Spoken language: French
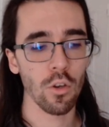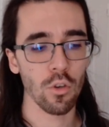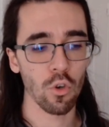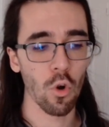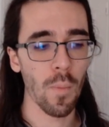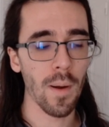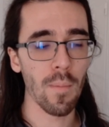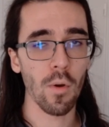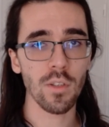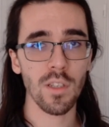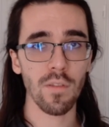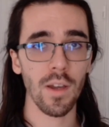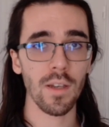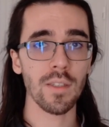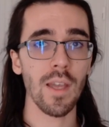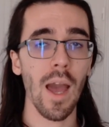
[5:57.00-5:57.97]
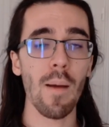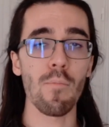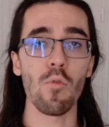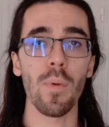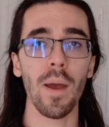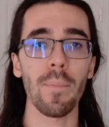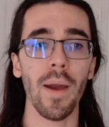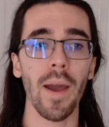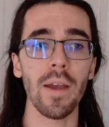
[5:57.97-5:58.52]
Globalement, ça va rester à peu
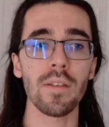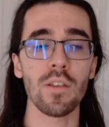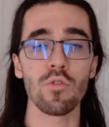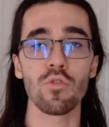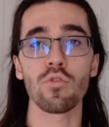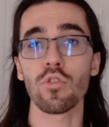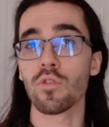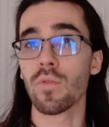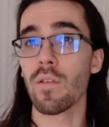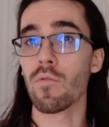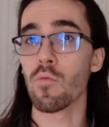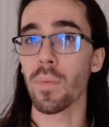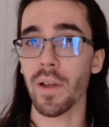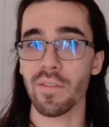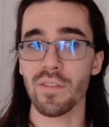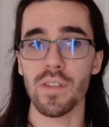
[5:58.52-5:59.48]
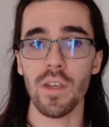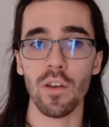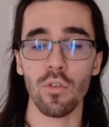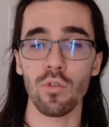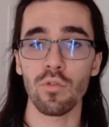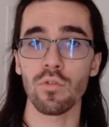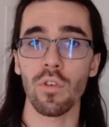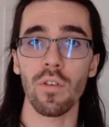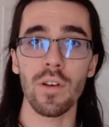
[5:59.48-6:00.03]
près pareil, c'est juste que je voulais vous prévenir que
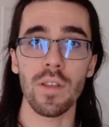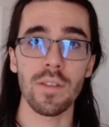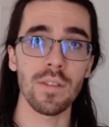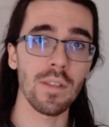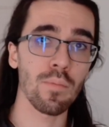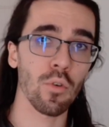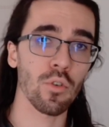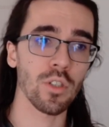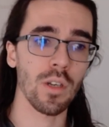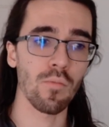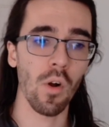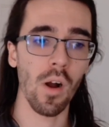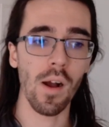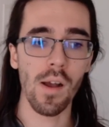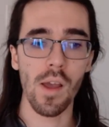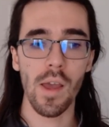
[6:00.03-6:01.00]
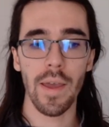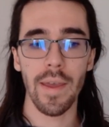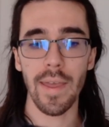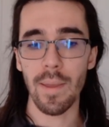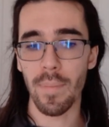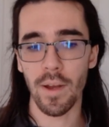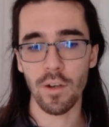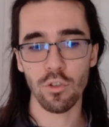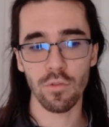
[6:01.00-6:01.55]
durant les six prochains mois, eh
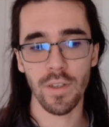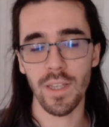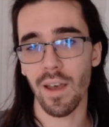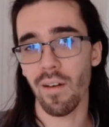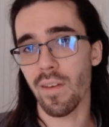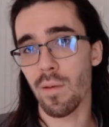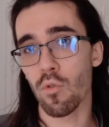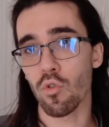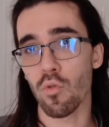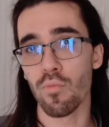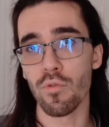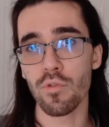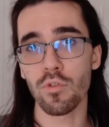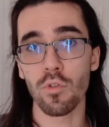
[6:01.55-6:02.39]
ben, je vais travailler beaucoup plus.